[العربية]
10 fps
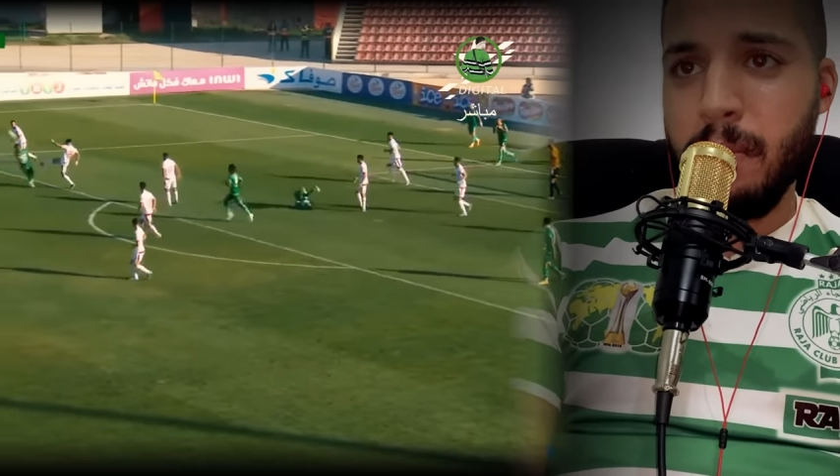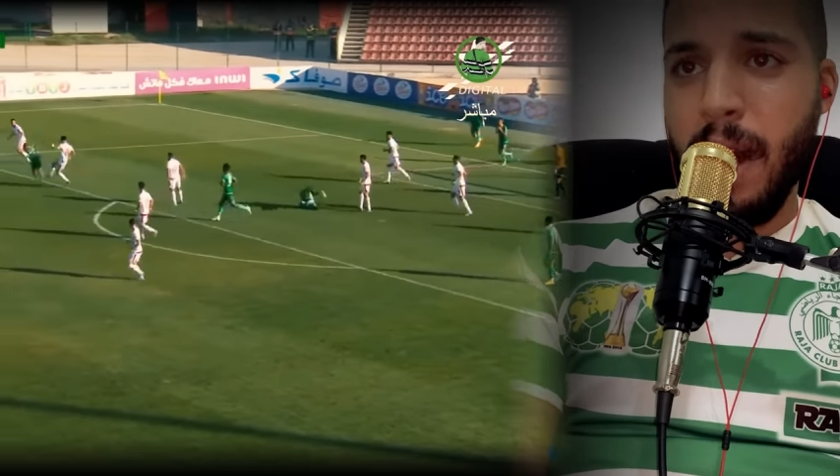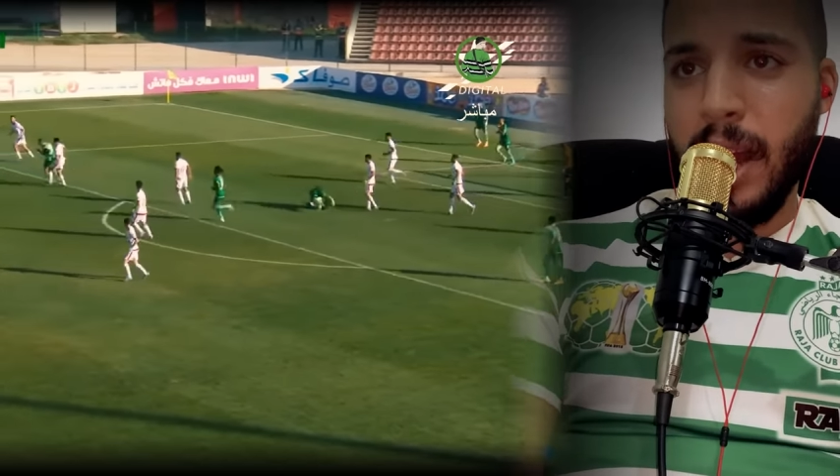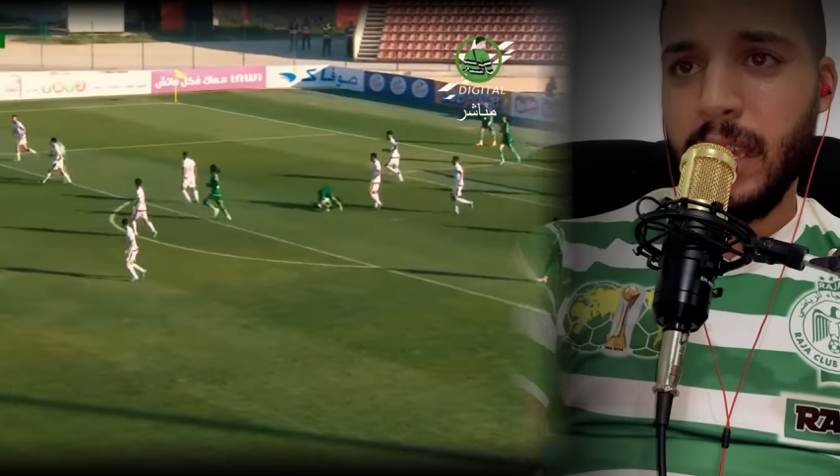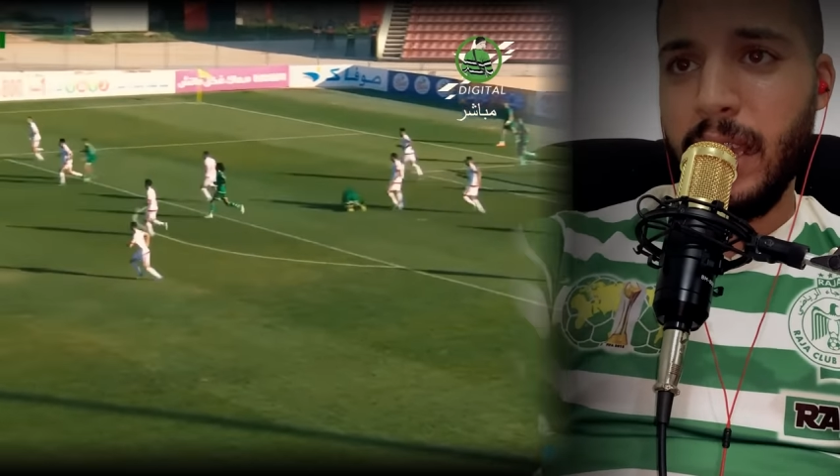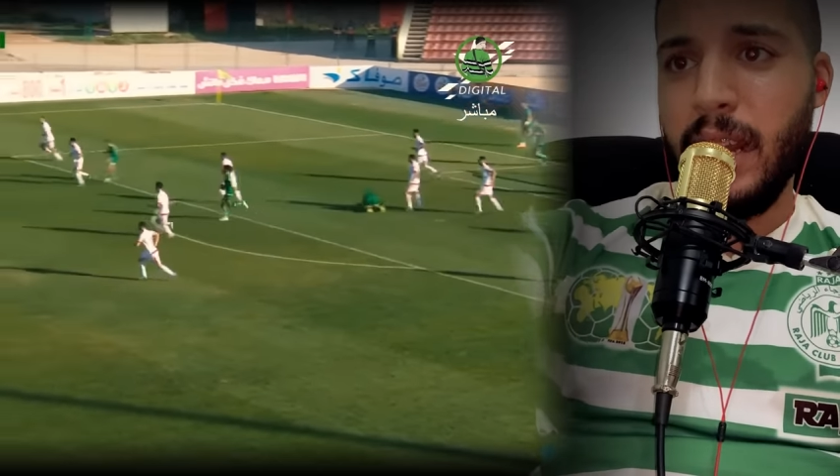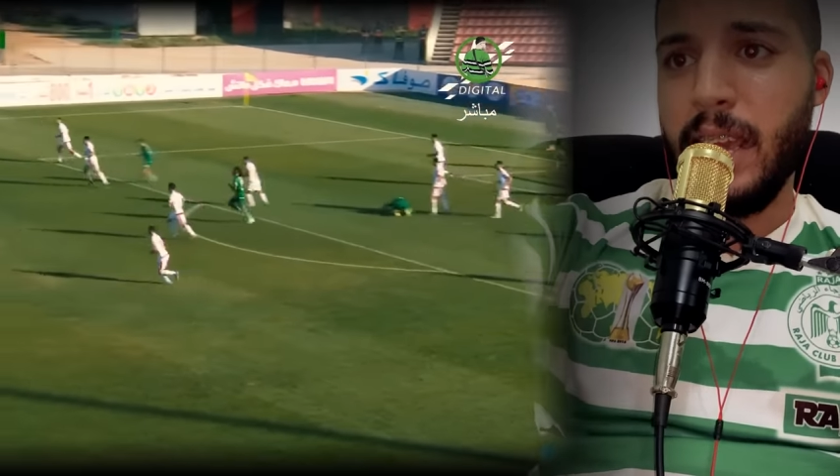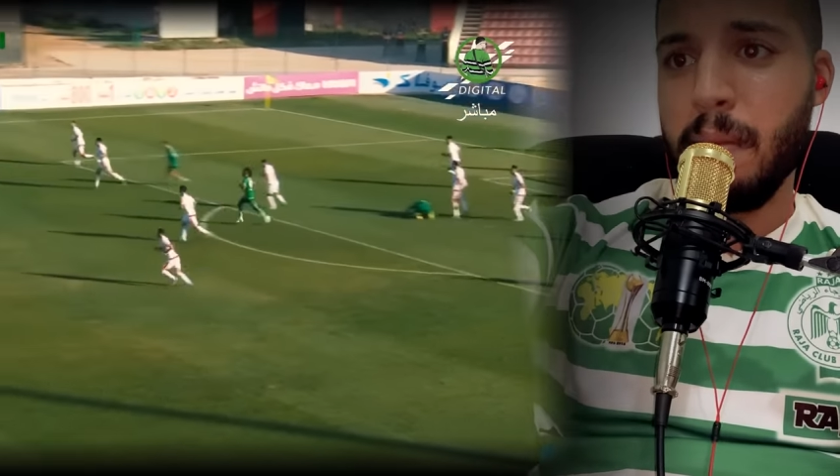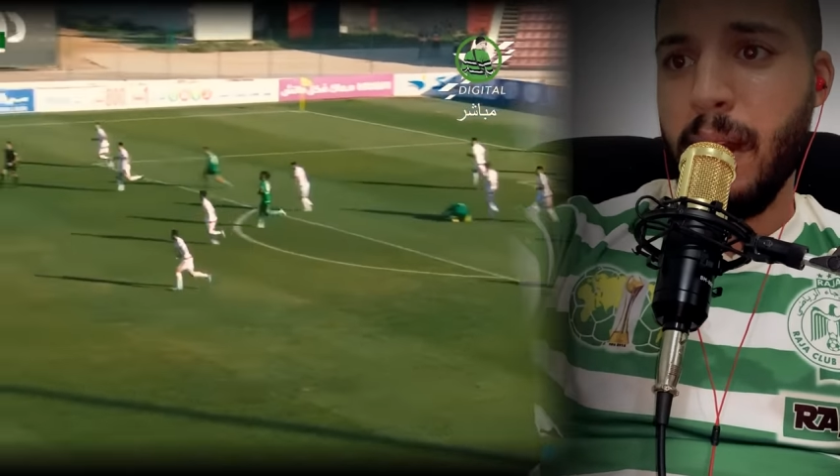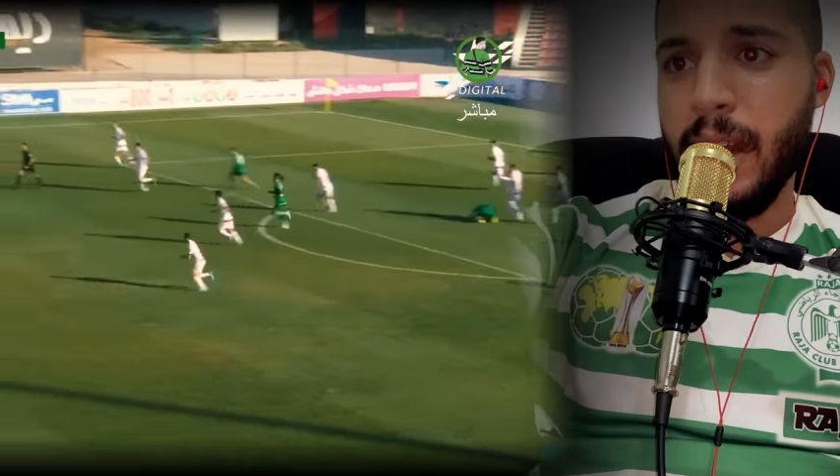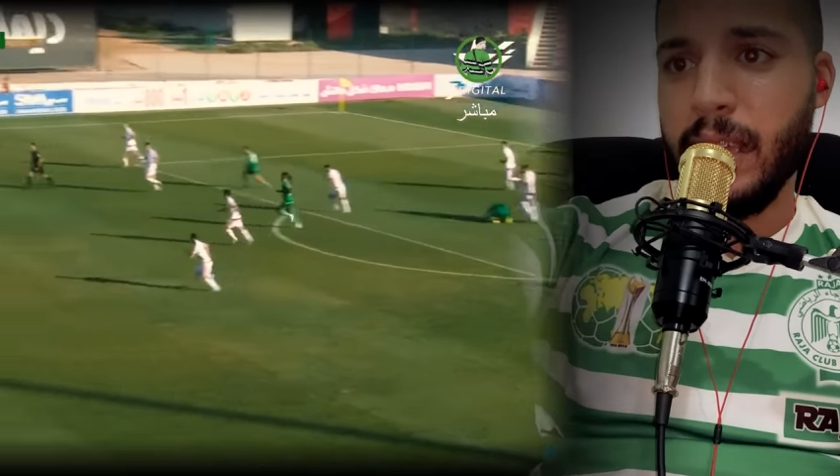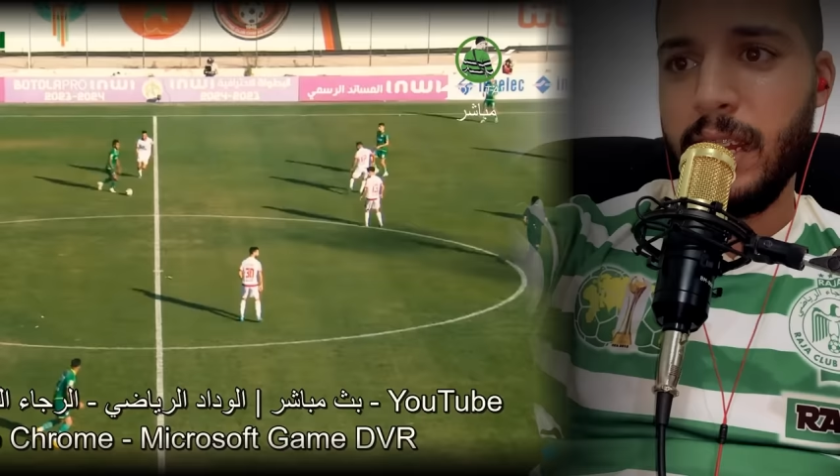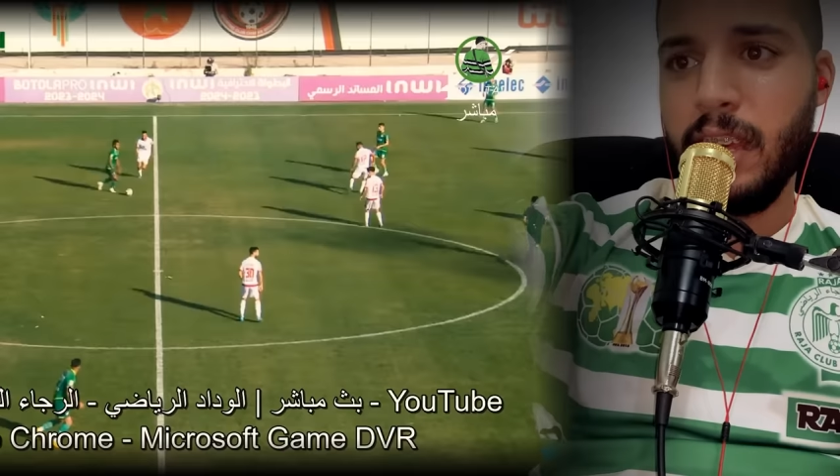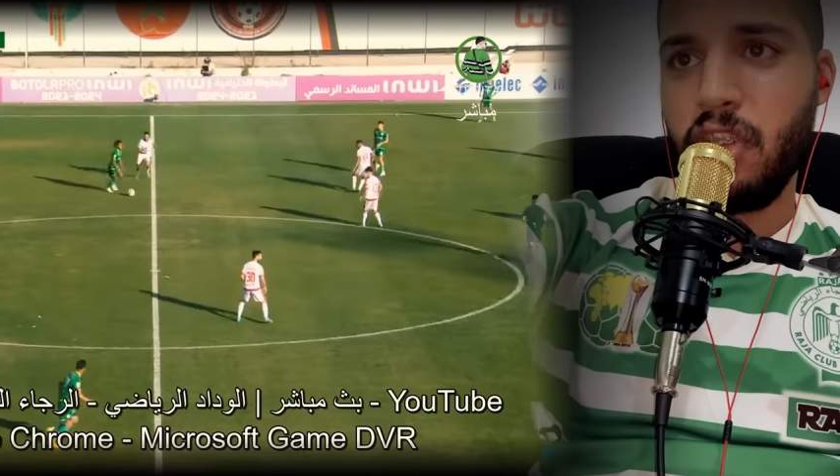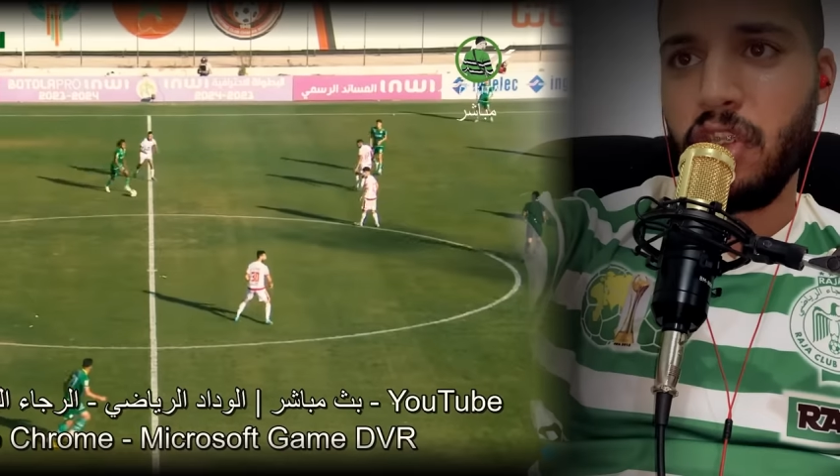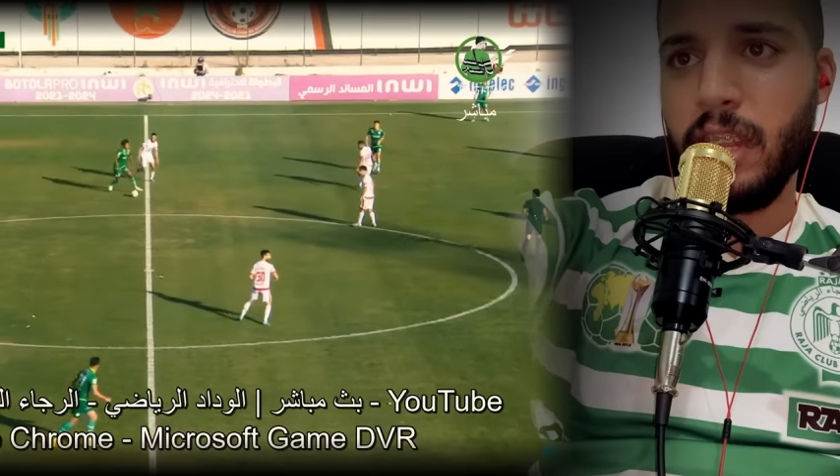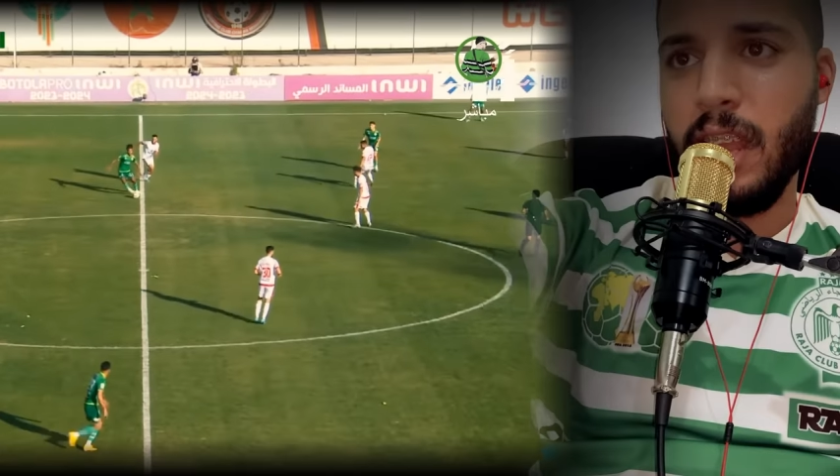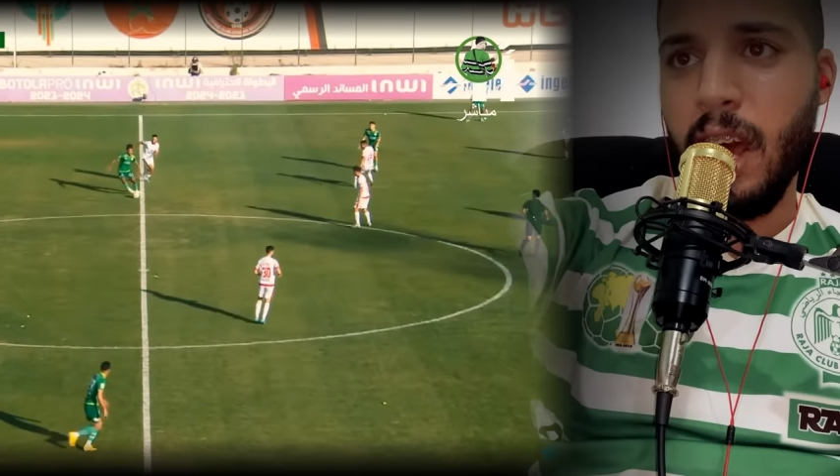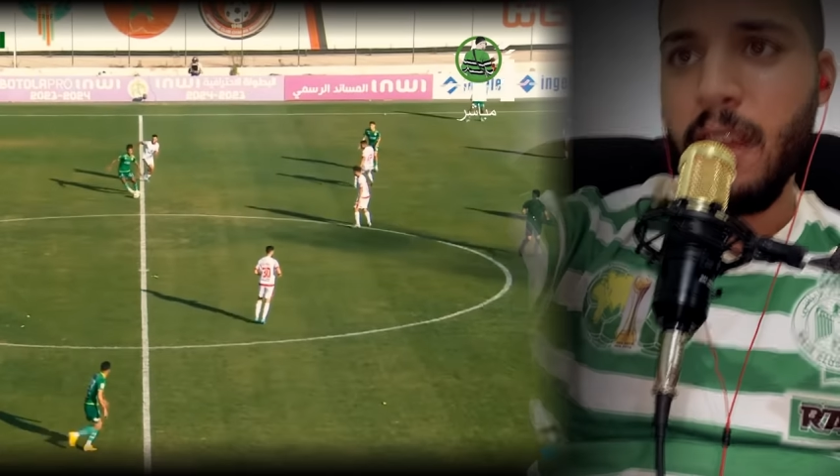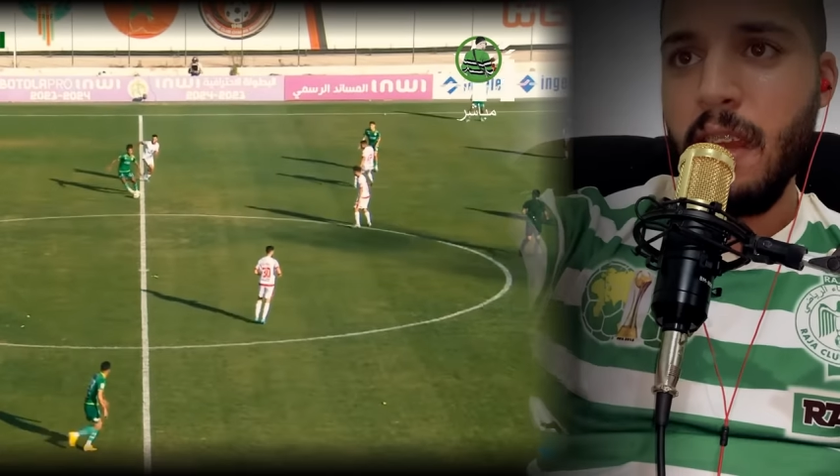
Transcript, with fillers: ماركي لي ماركي لي الجلده